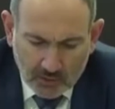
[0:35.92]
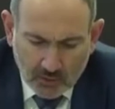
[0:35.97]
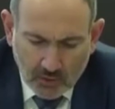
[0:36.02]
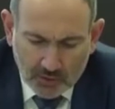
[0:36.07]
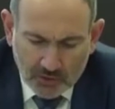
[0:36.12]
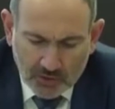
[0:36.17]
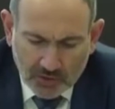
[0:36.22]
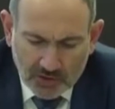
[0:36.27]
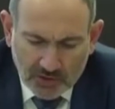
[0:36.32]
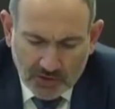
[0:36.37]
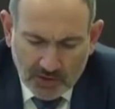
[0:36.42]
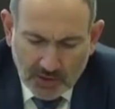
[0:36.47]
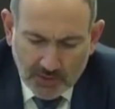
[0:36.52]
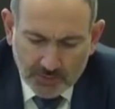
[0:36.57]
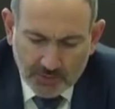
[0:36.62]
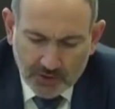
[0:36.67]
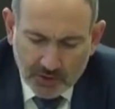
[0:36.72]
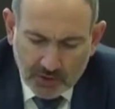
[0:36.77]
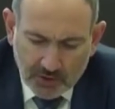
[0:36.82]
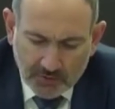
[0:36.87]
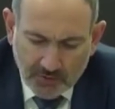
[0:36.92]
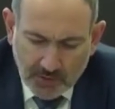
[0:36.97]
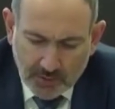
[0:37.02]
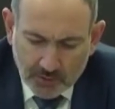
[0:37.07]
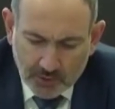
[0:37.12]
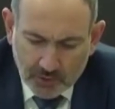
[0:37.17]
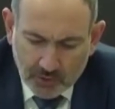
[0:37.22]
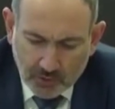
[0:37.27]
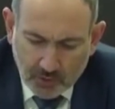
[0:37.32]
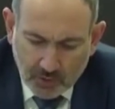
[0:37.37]
Должен сообщить
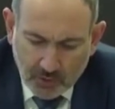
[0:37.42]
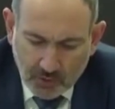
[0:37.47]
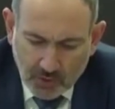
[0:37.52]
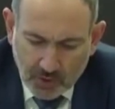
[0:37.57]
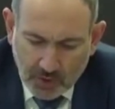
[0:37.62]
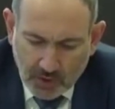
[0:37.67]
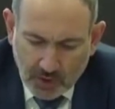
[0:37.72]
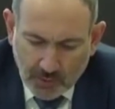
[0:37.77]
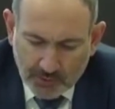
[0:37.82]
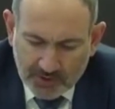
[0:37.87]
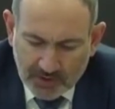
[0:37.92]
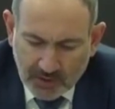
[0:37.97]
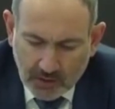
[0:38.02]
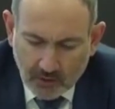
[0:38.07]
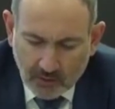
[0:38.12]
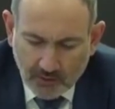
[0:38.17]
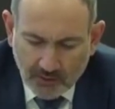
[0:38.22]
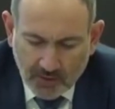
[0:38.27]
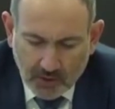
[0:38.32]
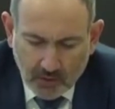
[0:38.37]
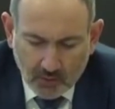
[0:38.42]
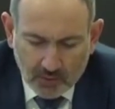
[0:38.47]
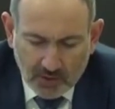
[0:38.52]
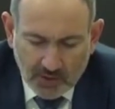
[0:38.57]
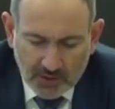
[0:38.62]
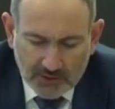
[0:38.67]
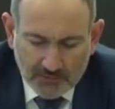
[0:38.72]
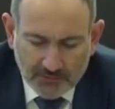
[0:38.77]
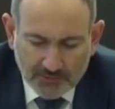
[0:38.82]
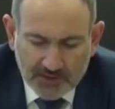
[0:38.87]
вам, что обстановка у
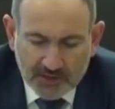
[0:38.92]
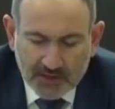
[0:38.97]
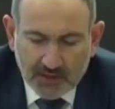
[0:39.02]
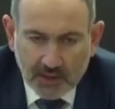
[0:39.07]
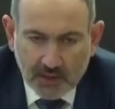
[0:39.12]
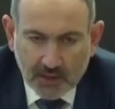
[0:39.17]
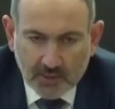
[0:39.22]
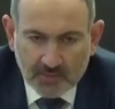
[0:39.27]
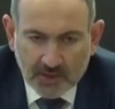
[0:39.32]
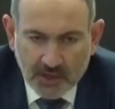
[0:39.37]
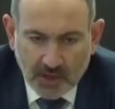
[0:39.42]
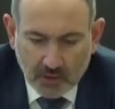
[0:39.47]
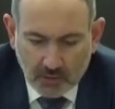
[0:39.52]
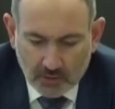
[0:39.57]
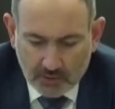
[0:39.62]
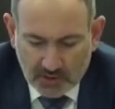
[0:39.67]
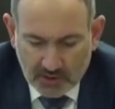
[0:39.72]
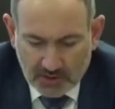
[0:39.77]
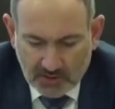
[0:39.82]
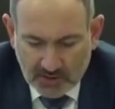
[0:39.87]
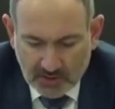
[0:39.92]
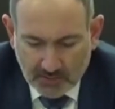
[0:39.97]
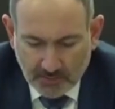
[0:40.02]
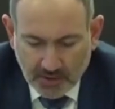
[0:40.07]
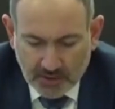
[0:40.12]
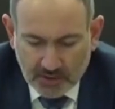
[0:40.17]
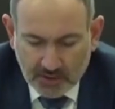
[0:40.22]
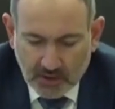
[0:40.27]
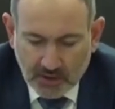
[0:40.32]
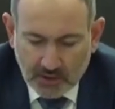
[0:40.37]
нас в целом находится
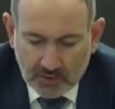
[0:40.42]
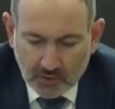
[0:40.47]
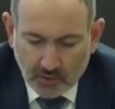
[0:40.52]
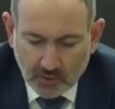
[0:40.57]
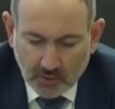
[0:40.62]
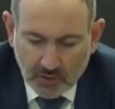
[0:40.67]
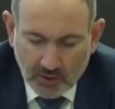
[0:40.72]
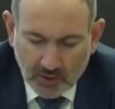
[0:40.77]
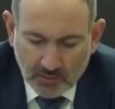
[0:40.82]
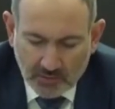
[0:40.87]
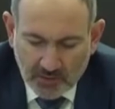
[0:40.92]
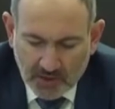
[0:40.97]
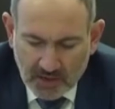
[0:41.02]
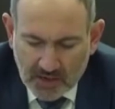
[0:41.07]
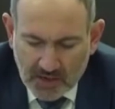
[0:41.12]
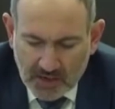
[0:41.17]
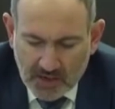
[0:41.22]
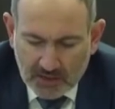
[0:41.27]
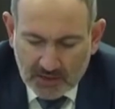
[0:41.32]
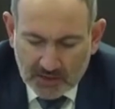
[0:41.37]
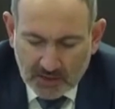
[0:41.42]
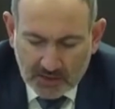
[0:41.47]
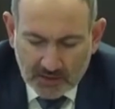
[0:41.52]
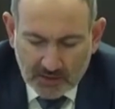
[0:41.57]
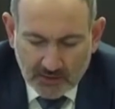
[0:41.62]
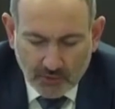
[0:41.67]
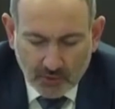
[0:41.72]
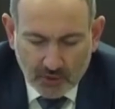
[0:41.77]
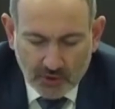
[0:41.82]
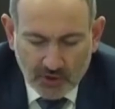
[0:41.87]
под контролем. На
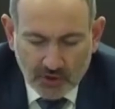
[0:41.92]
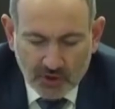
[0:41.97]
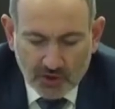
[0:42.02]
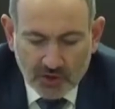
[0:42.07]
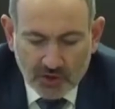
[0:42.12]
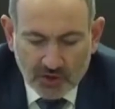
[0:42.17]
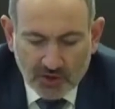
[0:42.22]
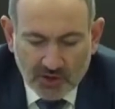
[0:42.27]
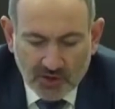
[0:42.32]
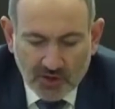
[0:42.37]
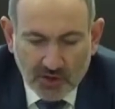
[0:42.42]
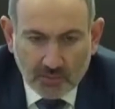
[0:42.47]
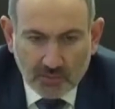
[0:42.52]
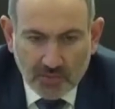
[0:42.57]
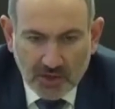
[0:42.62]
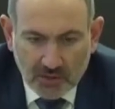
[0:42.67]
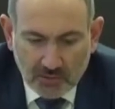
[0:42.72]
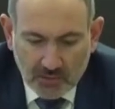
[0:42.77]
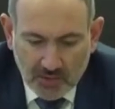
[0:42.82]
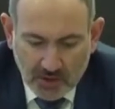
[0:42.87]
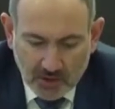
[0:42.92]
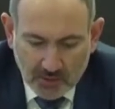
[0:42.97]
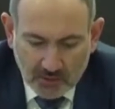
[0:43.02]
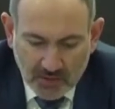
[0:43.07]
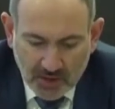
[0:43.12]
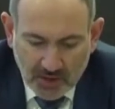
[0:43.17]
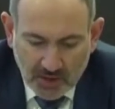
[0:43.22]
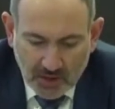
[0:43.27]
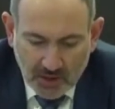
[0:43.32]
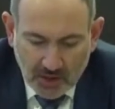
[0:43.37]
сегодняшний день мы
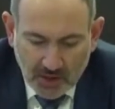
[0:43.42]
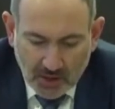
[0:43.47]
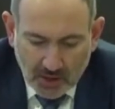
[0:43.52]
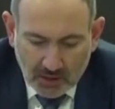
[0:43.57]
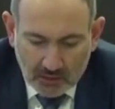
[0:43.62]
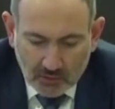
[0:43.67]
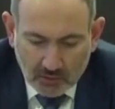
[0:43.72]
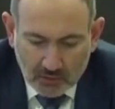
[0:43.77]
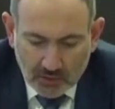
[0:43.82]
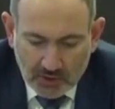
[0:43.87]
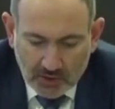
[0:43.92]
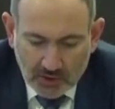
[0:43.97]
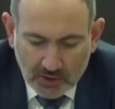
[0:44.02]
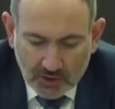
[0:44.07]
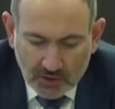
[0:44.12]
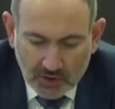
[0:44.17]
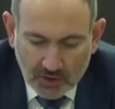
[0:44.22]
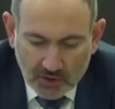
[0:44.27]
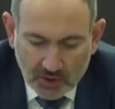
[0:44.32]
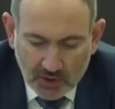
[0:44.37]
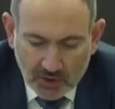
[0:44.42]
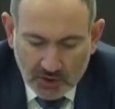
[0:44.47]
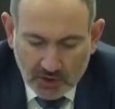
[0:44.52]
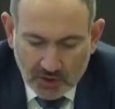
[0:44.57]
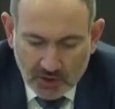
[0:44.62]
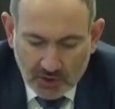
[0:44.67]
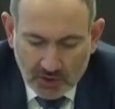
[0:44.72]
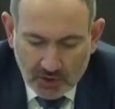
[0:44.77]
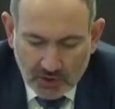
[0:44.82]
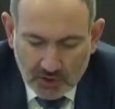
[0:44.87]
имеем
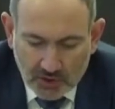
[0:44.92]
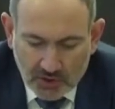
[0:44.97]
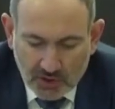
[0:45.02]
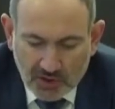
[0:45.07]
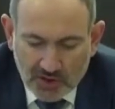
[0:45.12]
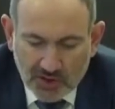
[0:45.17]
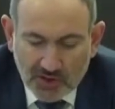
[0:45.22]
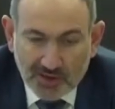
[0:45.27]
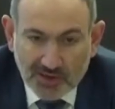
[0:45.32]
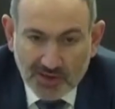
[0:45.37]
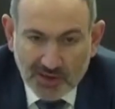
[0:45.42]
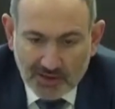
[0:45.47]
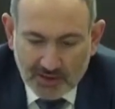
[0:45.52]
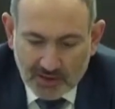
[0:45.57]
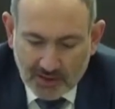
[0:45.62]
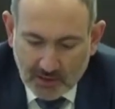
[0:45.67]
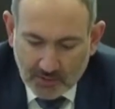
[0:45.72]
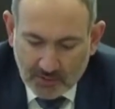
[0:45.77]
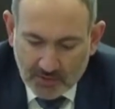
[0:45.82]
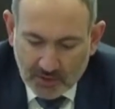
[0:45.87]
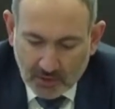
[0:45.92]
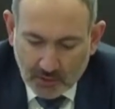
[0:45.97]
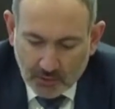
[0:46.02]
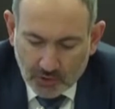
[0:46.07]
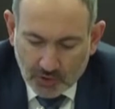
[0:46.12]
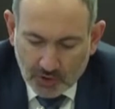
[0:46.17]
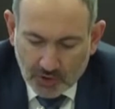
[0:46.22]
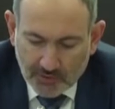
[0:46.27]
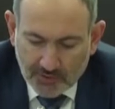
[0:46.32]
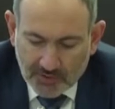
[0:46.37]
1067
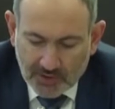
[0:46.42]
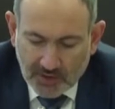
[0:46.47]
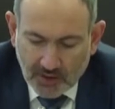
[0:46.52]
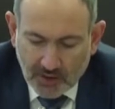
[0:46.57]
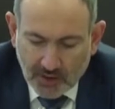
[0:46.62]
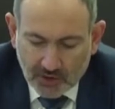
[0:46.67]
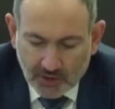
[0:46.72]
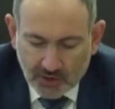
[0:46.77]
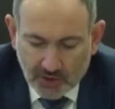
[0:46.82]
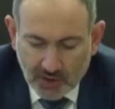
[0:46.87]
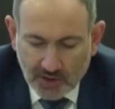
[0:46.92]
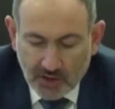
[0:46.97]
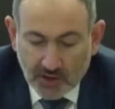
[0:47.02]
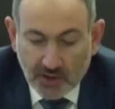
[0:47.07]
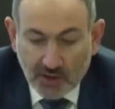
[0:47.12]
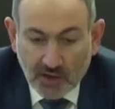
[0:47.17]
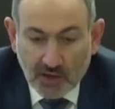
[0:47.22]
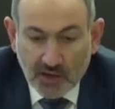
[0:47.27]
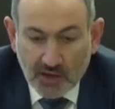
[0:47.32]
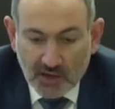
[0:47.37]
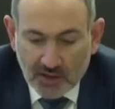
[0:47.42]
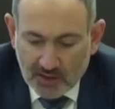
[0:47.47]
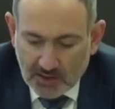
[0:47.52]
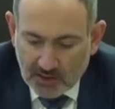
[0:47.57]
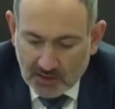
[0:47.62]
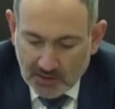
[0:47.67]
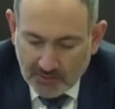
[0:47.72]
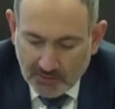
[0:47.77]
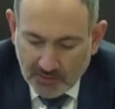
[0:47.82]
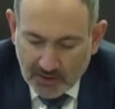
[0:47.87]
случаев заражения,
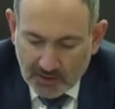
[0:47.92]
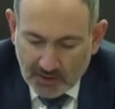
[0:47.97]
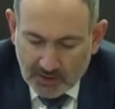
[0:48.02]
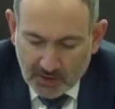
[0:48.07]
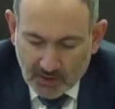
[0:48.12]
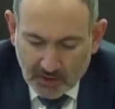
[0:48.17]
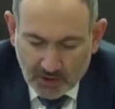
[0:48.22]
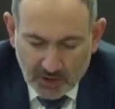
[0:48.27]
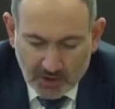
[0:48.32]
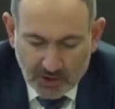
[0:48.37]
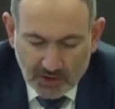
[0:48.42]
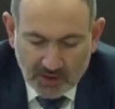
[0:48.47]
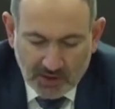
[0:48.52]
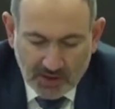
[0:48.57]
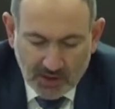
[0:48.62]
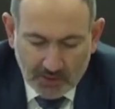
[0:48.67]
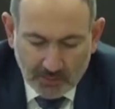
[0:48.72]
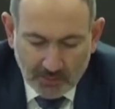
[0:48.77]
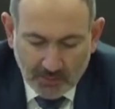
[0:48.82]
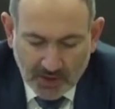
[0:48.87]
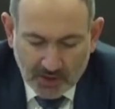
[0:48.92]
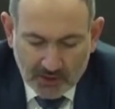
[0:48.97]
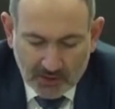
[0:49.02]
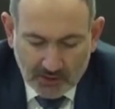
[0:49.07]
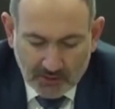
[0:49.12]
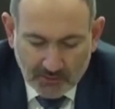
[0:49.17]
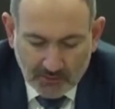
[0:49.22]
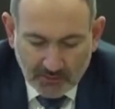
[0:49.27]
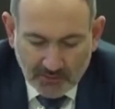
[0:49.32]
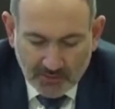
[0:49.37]

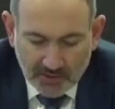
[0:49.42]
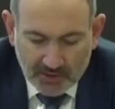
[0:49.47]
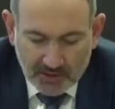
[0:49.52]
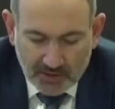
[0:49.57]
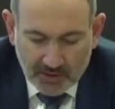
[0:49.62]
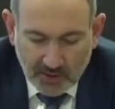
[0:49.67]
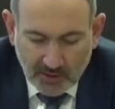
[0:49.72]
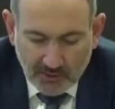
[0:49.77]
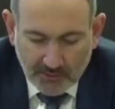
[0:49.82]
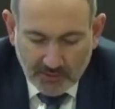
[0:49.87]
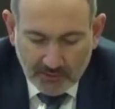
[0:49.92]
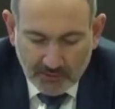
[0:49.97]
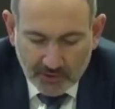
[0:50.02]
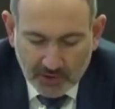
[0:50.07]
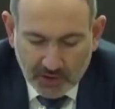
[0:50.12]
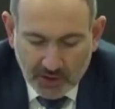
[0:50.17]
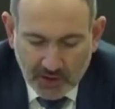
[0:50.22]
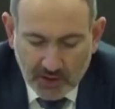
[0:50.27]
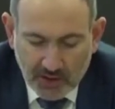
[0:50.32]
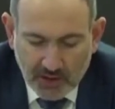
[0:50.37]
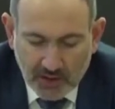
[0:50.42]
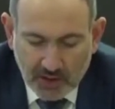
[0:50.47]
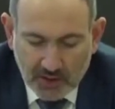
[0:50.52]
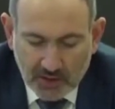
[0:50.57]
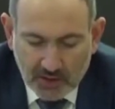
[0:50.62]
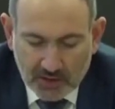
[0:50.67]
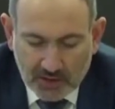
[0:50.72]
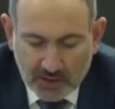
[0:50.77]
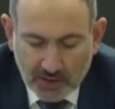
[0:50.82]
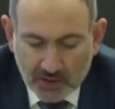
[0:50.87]
265 выздоровевших
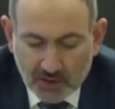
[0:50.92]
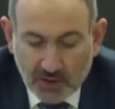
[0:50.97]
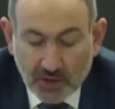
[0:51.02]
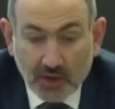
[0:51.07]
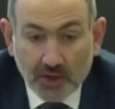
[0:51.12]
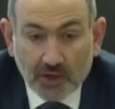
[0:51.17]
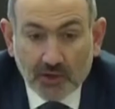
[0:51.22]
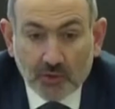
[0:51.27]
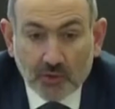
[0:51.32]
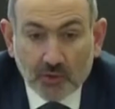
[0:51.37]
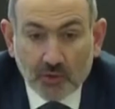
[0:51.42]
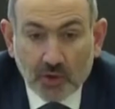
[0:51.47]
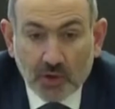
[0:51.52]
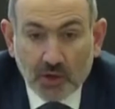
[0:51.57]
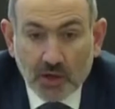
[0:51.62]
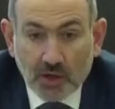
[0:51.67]
и, к сожалению,